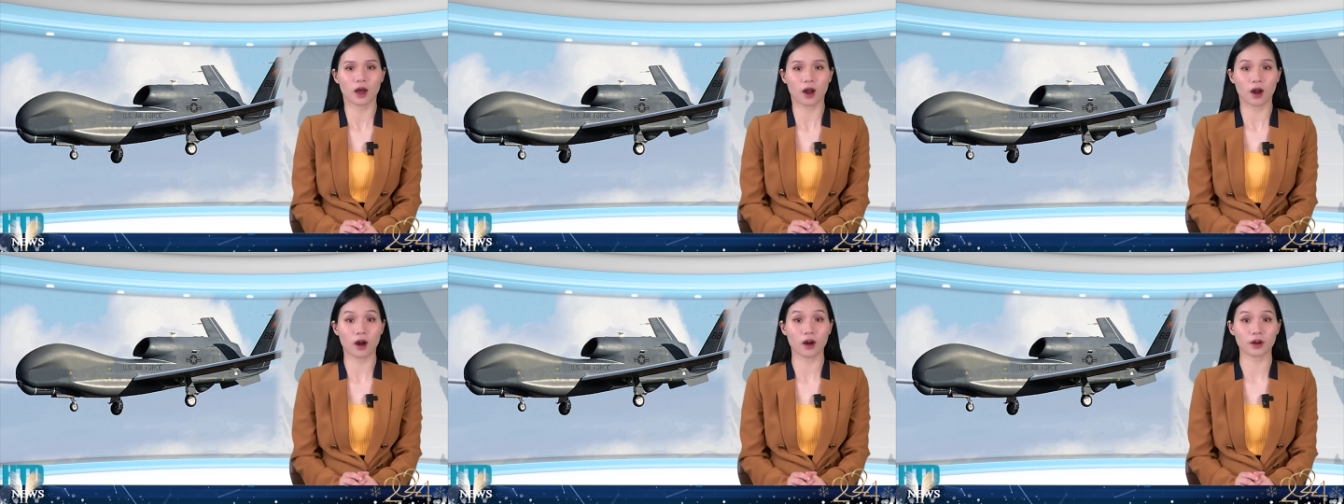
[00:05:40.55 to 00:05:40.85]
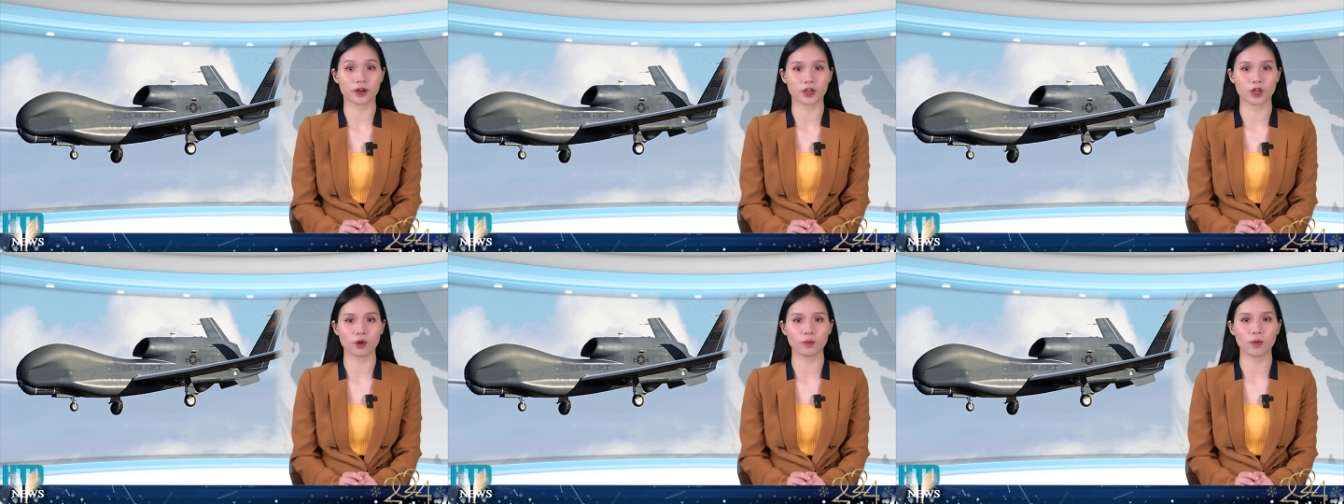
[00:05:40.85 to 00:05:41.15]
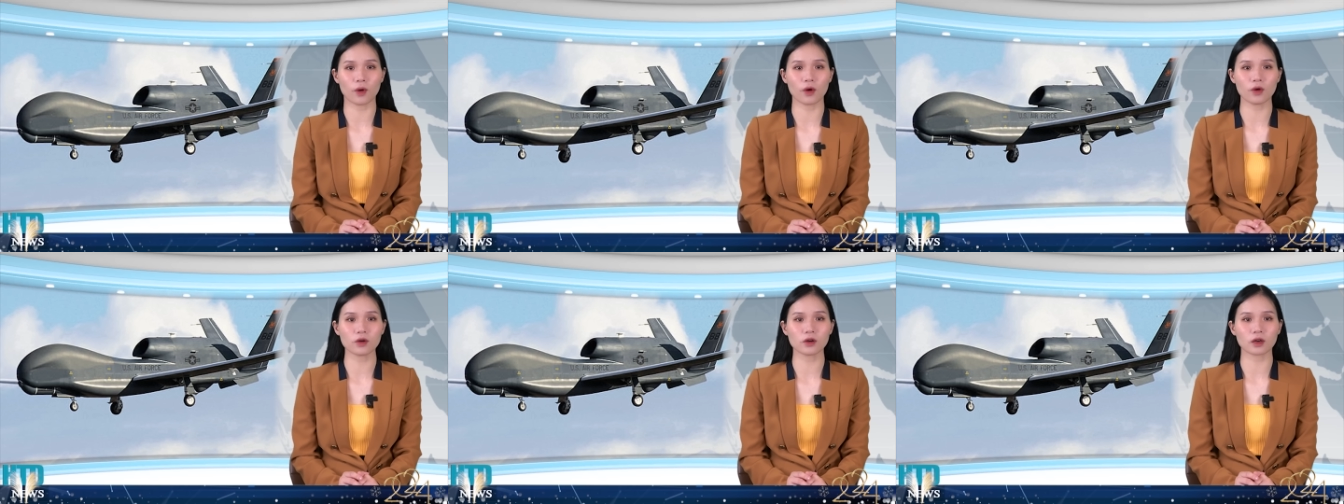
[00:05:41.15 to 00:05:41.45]

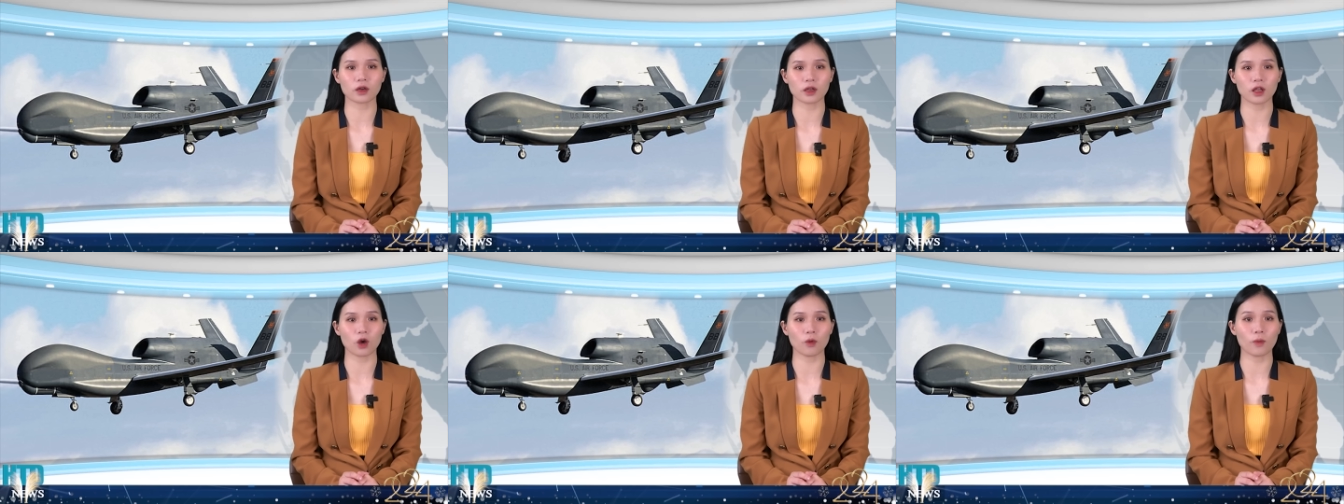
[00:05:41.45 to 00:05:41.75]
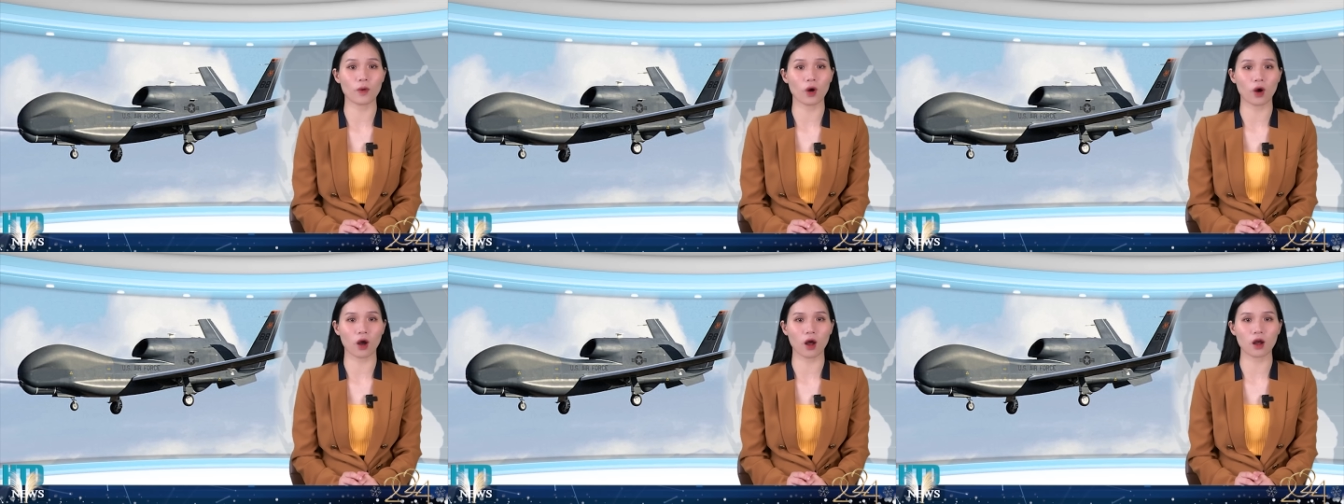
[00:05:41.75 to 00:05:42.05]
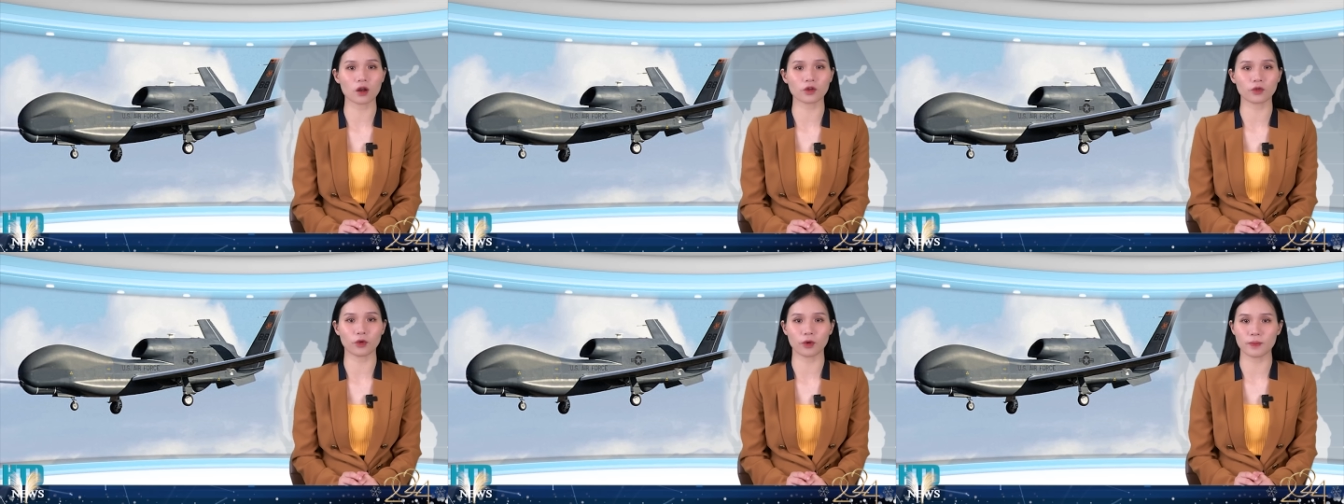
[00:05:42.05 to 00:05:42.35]
RQ-4B Global
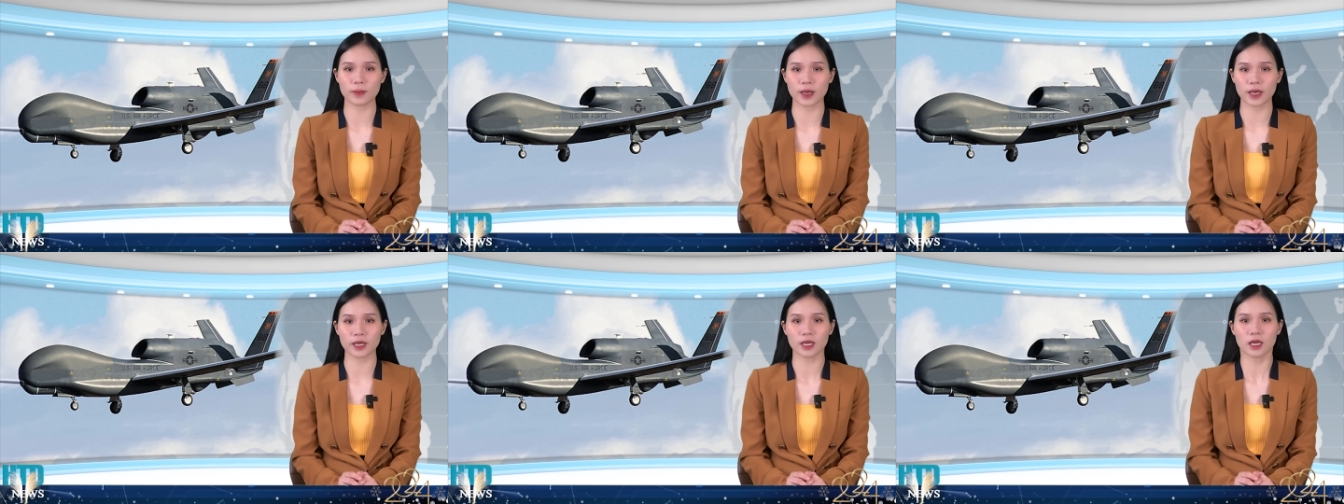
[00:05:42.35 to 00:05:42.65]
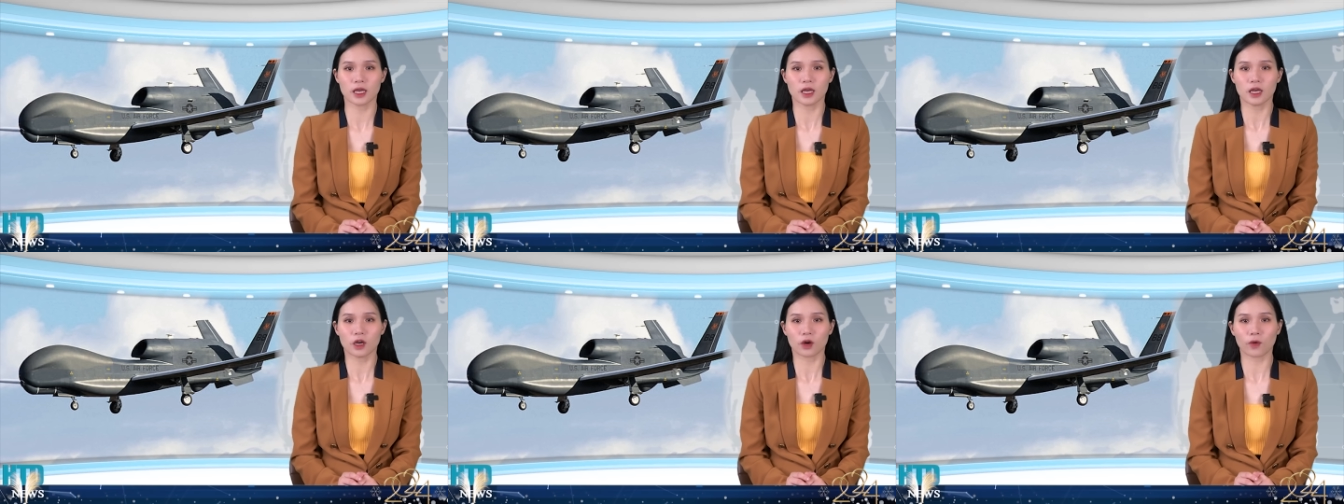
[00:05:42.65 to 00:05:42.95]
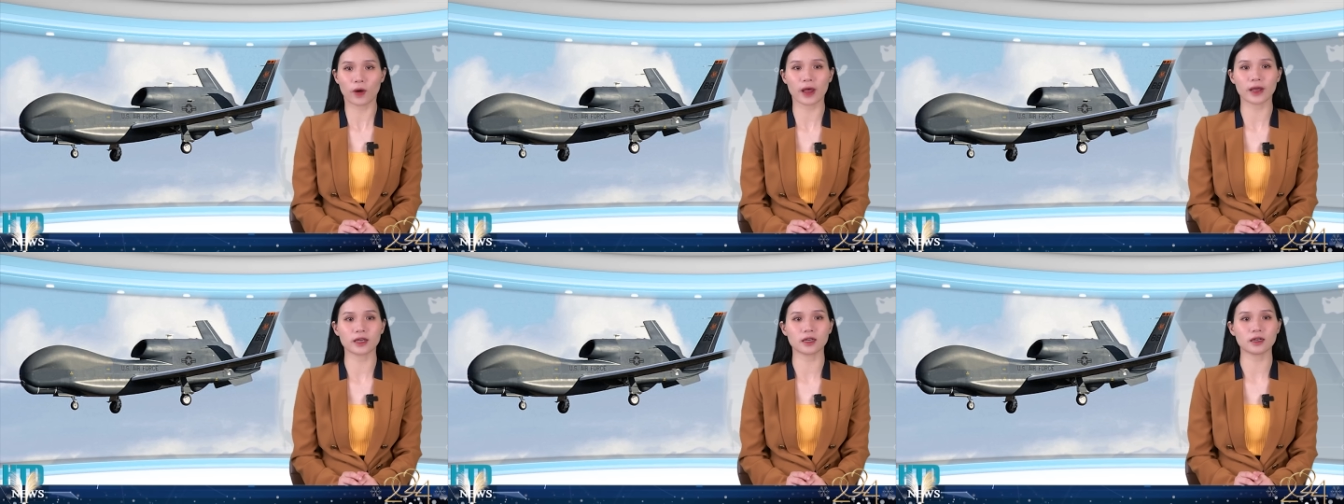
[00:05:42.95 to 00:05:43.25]
Hawk của Mỹ
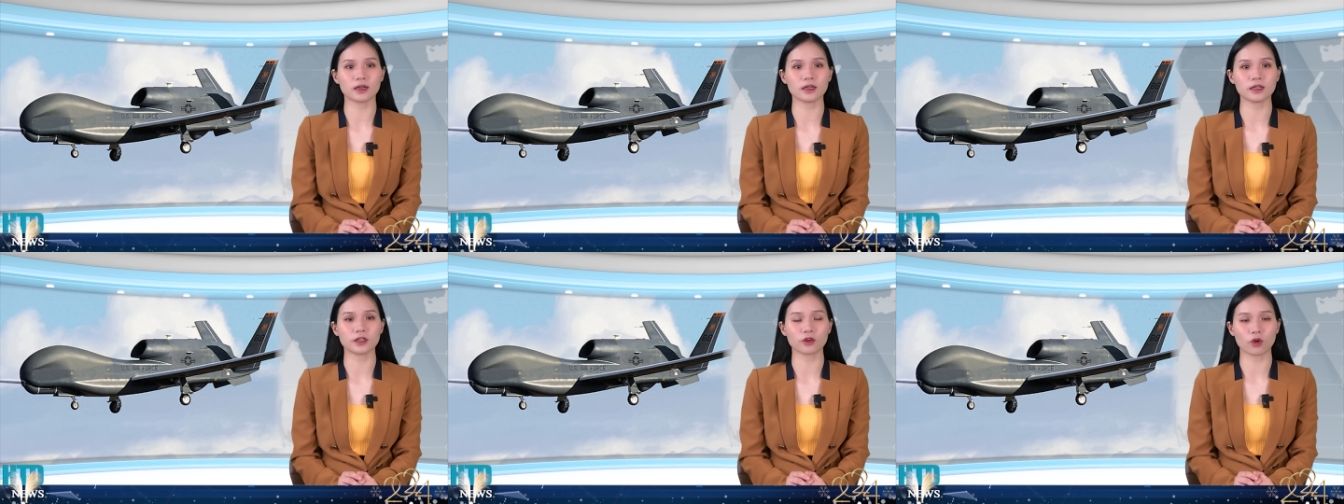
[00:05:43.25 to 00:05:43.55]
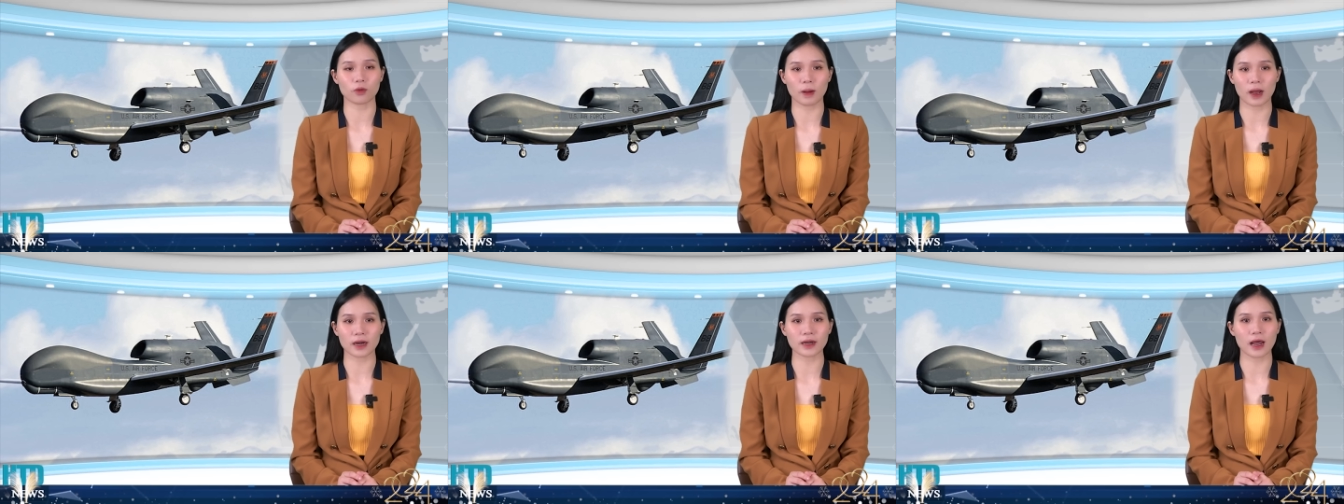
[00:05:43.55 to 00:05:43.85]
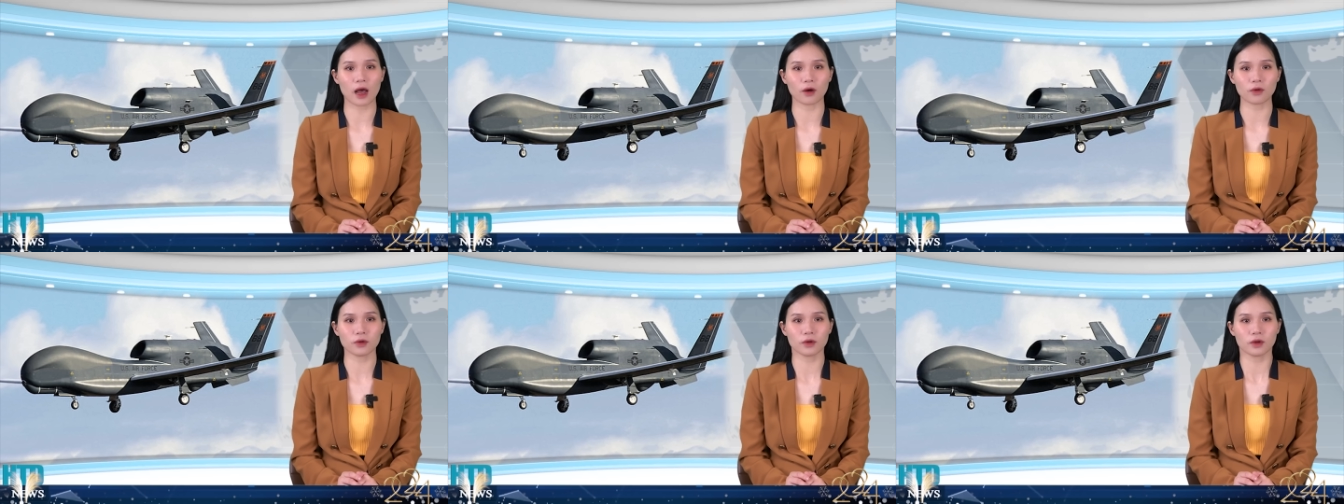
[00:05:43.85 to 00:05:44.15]
ngoài khơi của bán
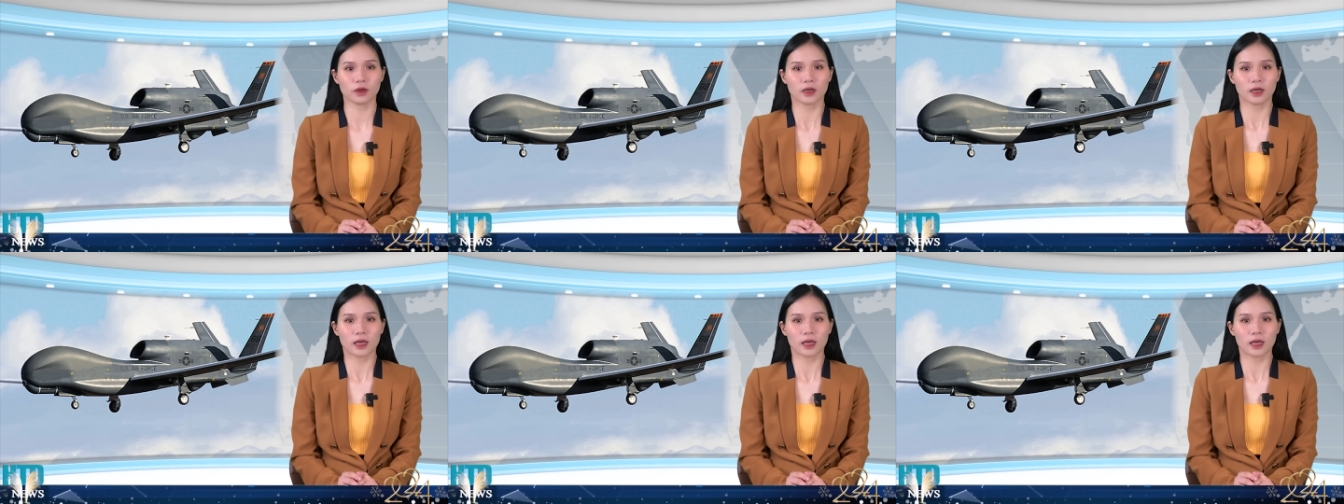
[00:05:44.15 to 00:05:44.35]
đảo.